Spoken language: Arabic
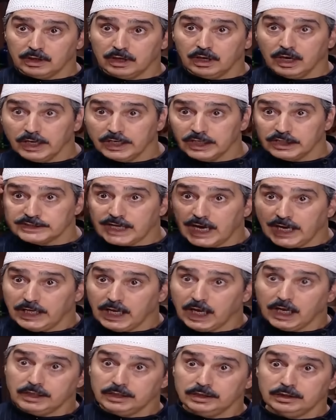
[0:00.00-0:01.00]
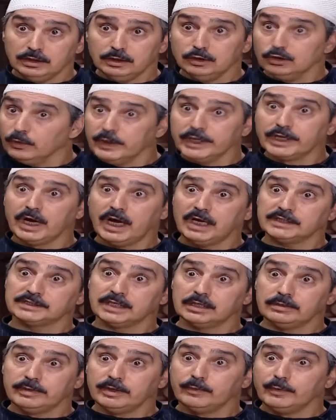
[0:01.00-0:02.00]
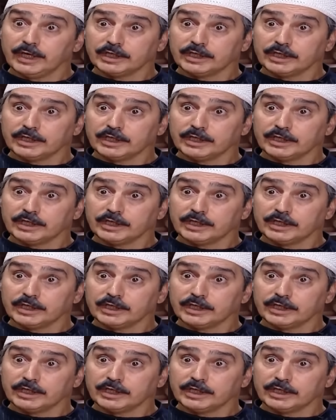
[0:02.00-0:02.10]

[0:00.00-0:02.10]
انا زاحل عقلي انه وين راح الزلمه وين